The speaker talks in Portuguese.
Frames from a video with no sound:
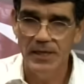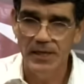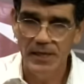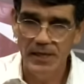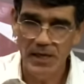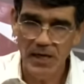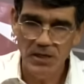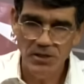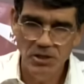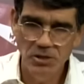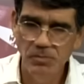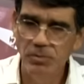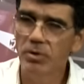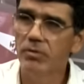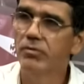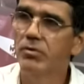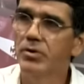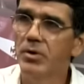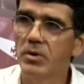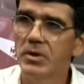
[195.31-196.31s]
É, a gente
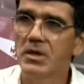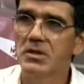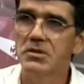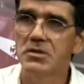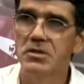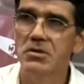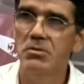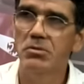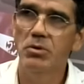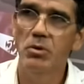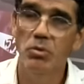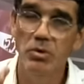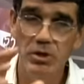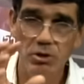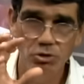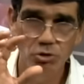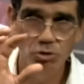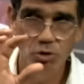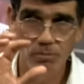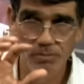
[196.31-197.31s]
provou na ocasião que o
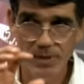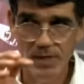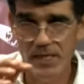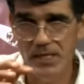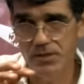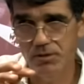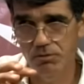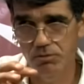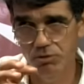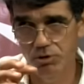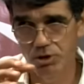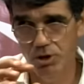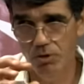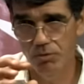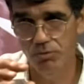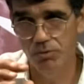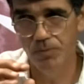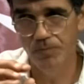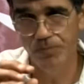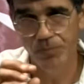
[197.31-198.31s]
lixo doméstico de
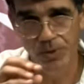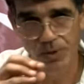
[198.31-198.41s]
Jaú